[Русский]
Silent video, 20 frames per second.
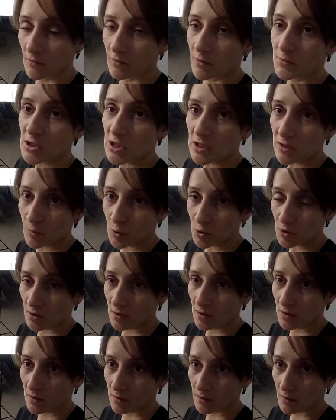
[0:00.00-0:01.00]
Вообще
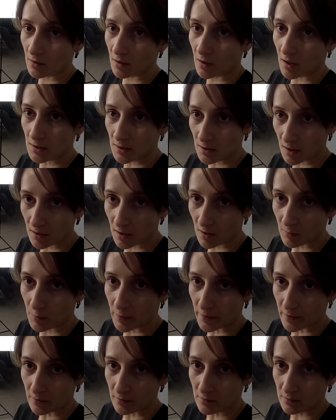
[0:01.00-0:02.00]
лимоны а, от
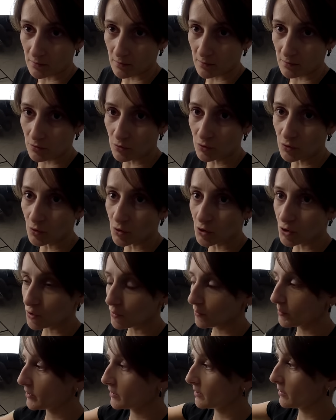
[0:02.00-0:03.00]
накипи. Ну то есть,
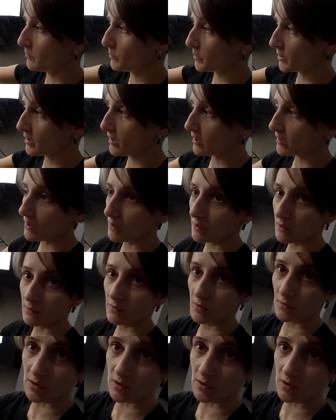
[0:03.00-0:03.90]
чтобы не пригорала в